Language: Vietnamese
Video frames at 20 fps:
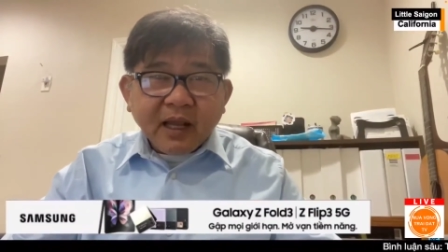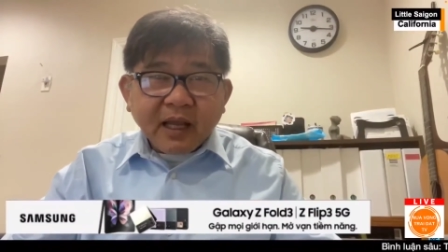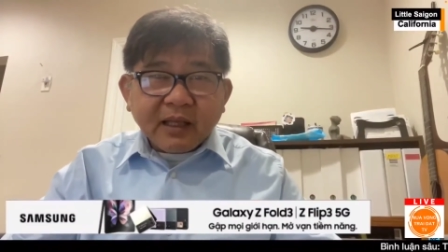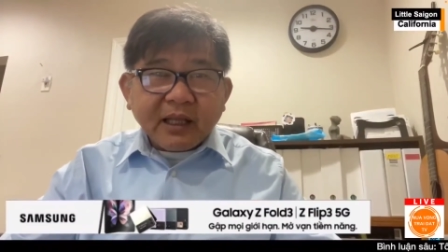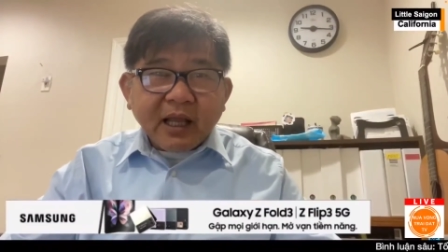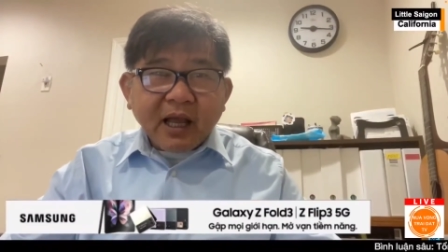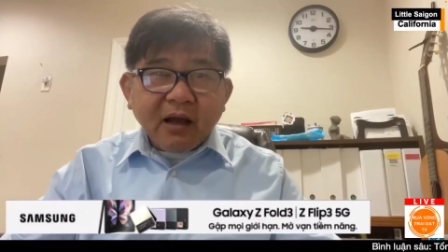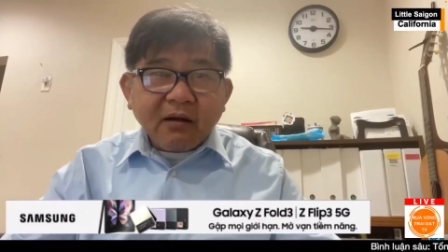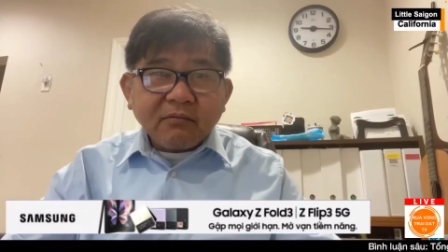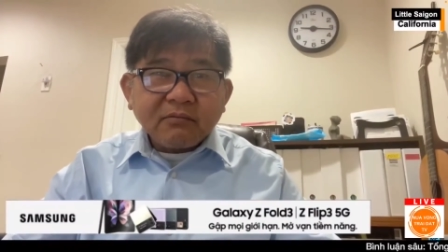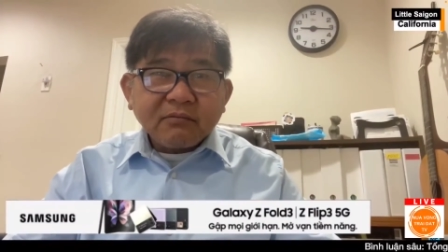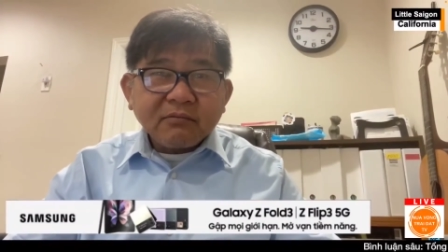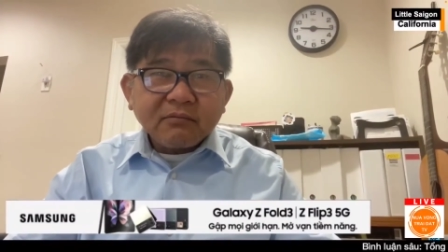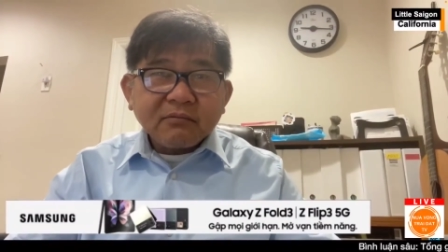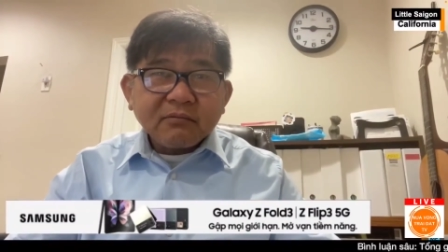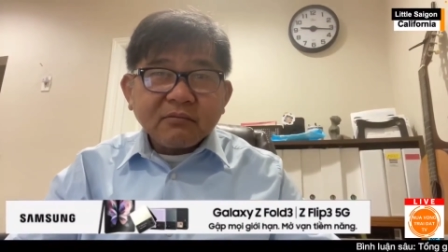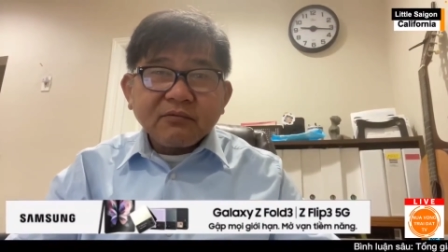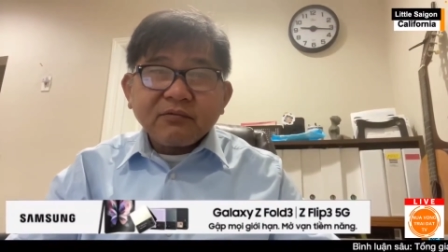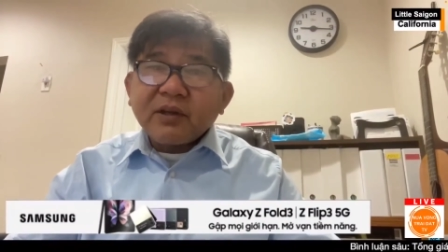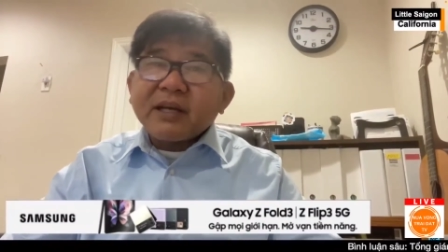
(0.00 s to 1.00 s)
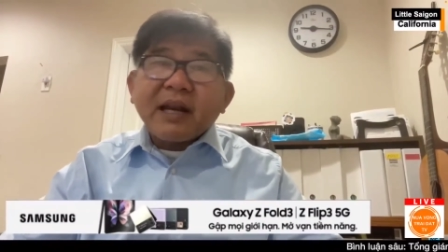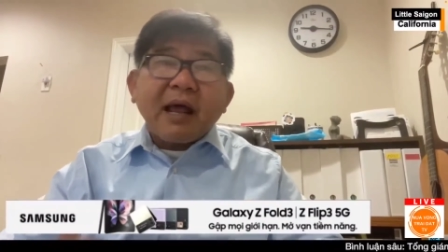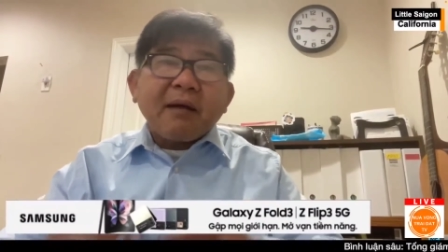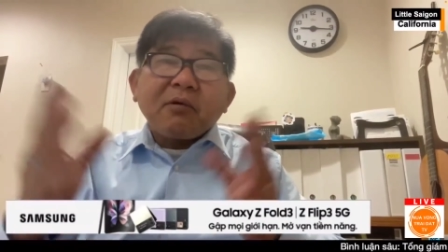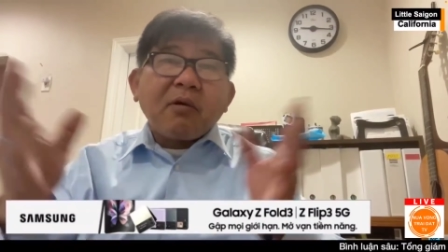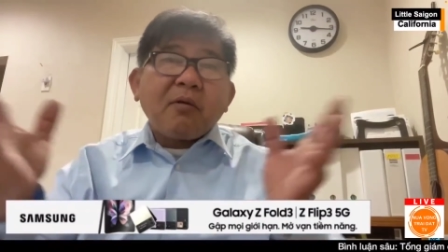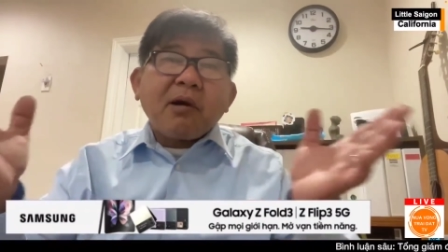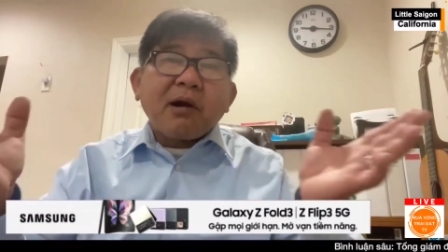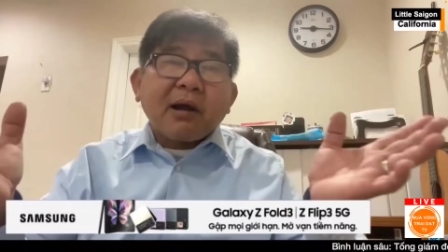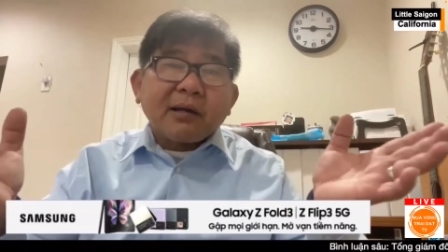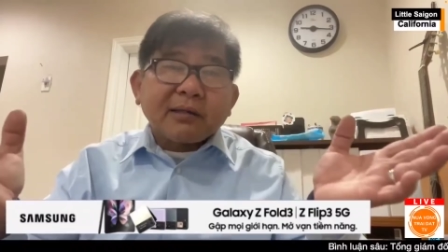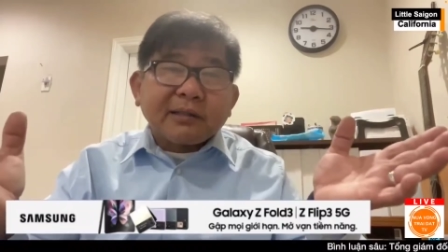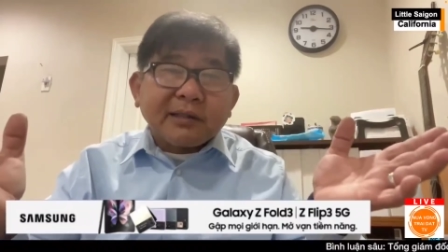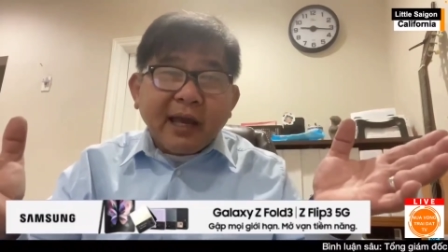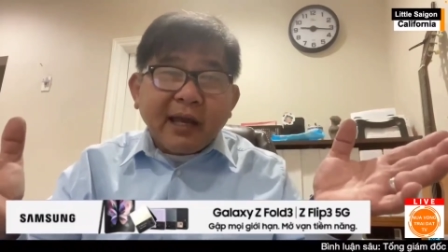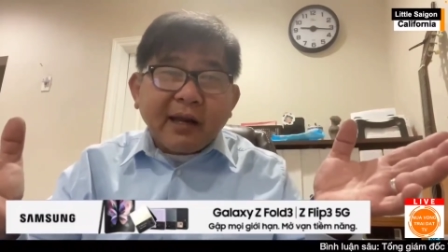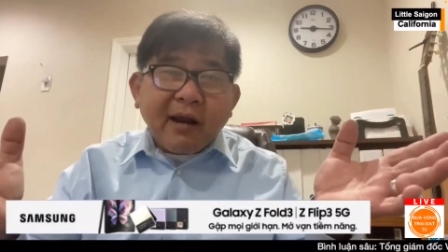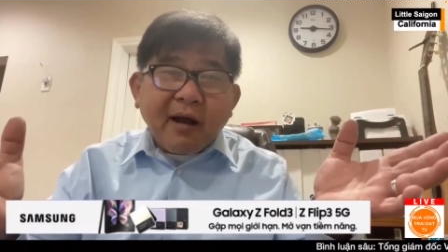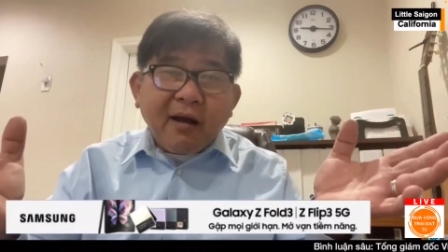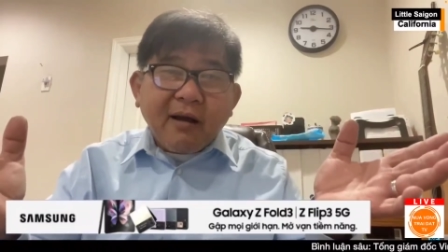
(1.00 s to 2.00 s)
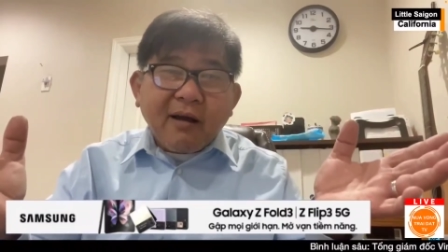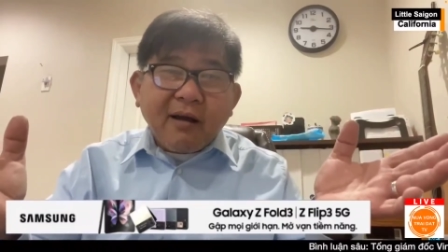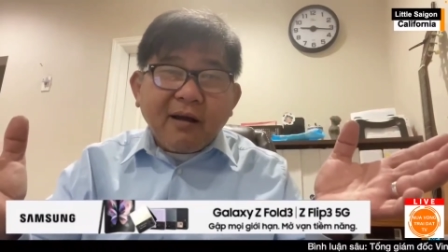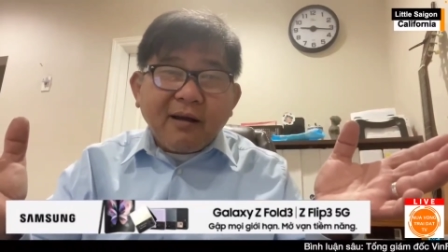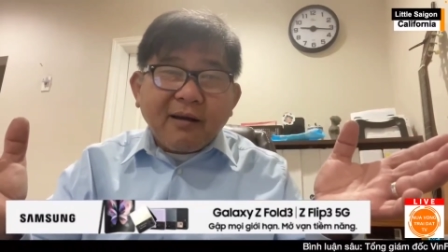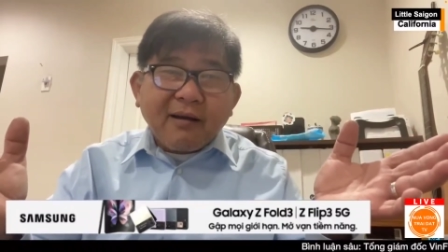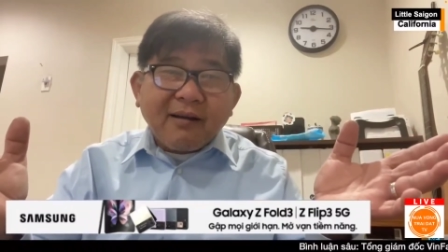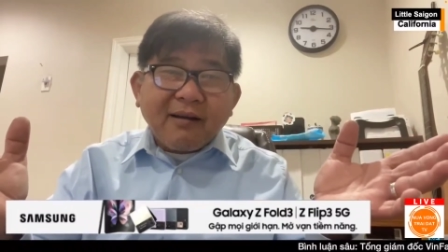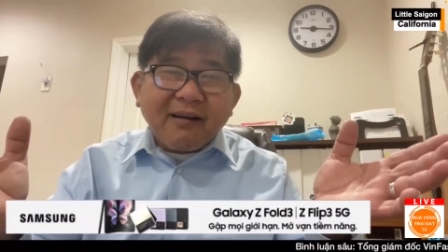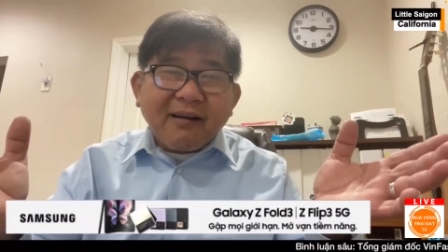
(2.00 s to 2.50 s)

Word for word: anh nhớ việt nam không có cơ chế đó